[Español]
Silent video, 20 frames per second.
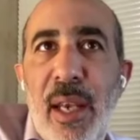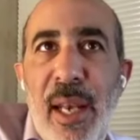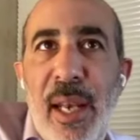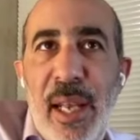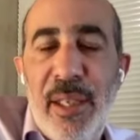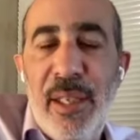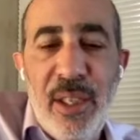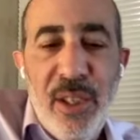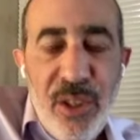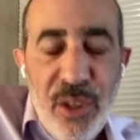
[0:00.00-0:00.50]
que
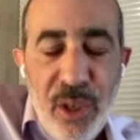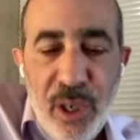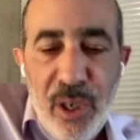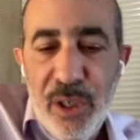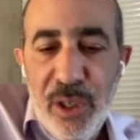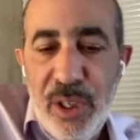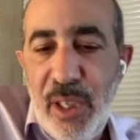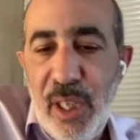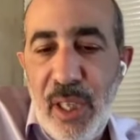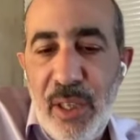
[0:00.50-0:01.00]
la atención que
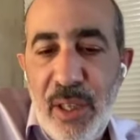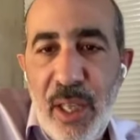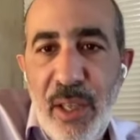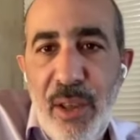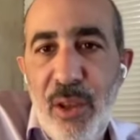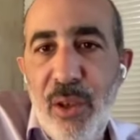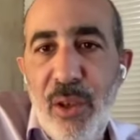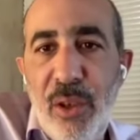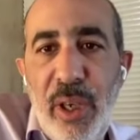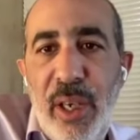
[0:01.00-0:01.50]
nos están
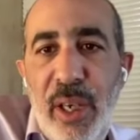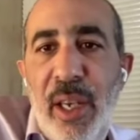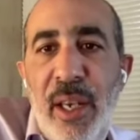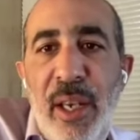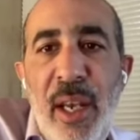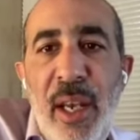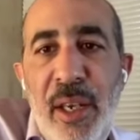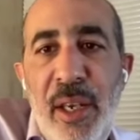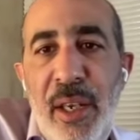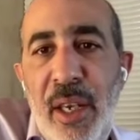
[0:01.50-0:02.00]
dando es
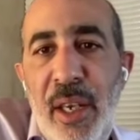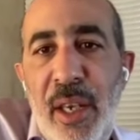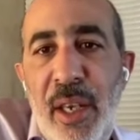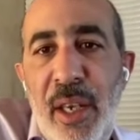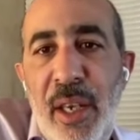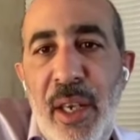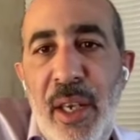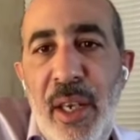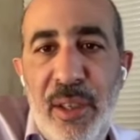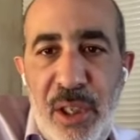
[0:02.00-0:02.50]
genérica,
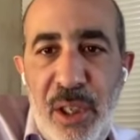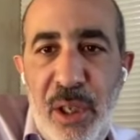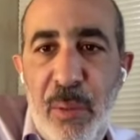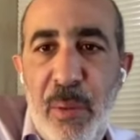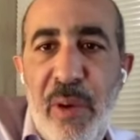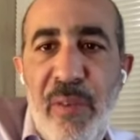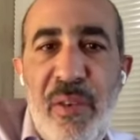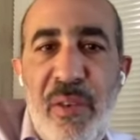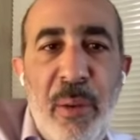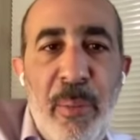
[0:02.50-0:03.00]
es
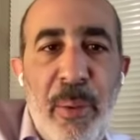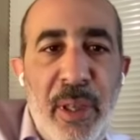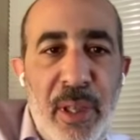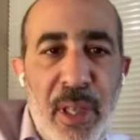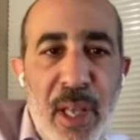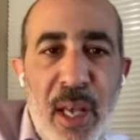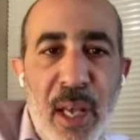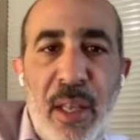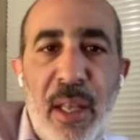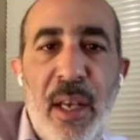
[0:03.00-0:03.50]

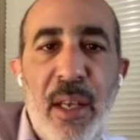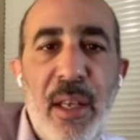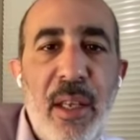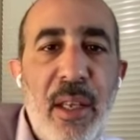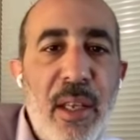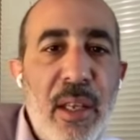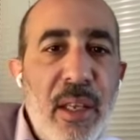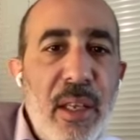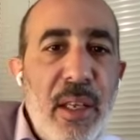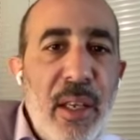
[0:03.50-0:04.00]
reactiva, es
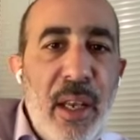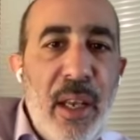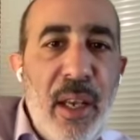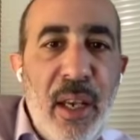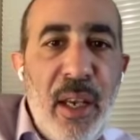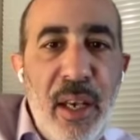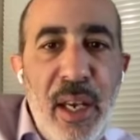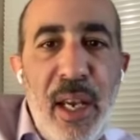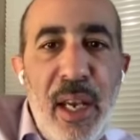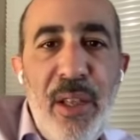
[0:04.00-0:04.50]
fragmentada.
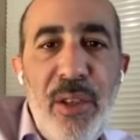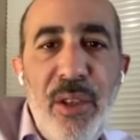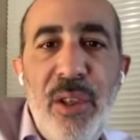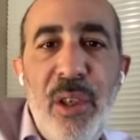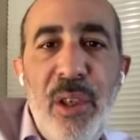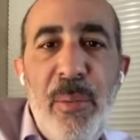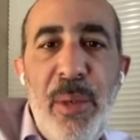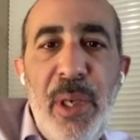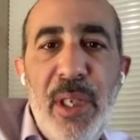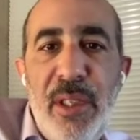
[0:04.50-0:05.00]
En
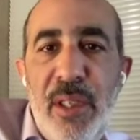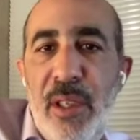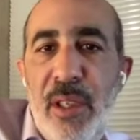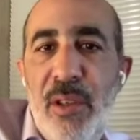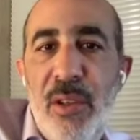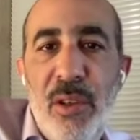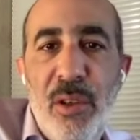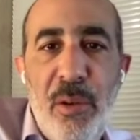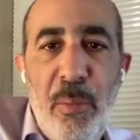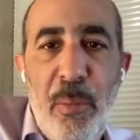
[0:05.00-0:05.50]
general esto
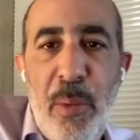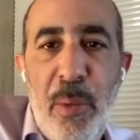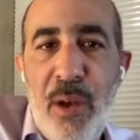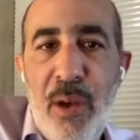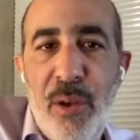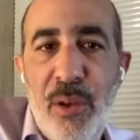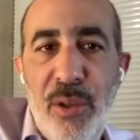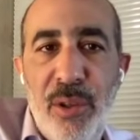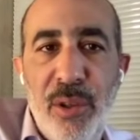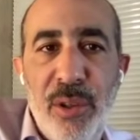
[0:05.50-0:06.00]
termina
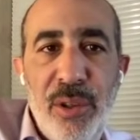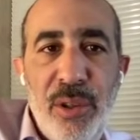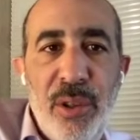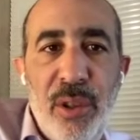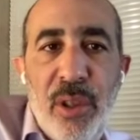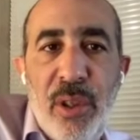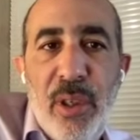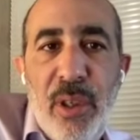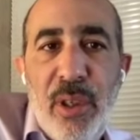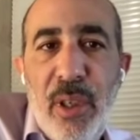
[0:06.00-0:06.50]
siendo más
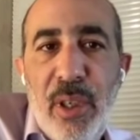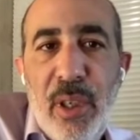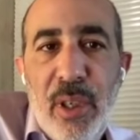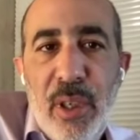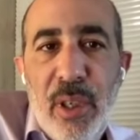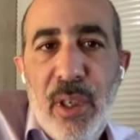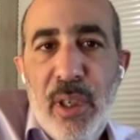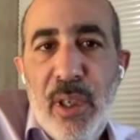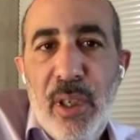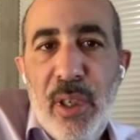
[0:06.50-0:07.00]
costoso.
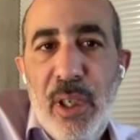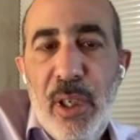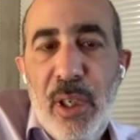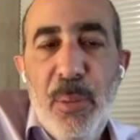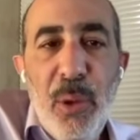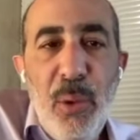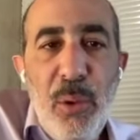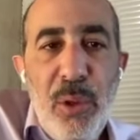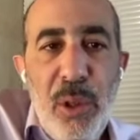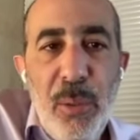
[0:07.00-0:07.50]

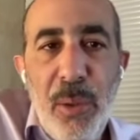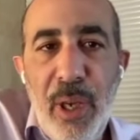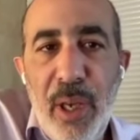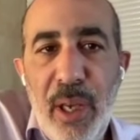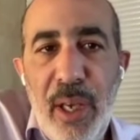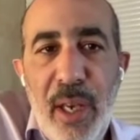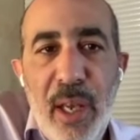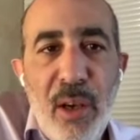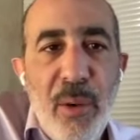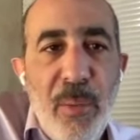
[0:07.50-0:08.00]
Y por
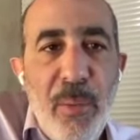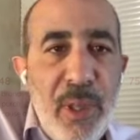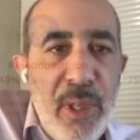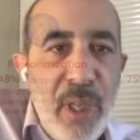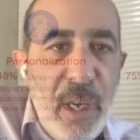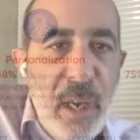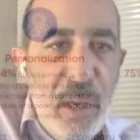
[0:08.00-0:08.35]
último les quería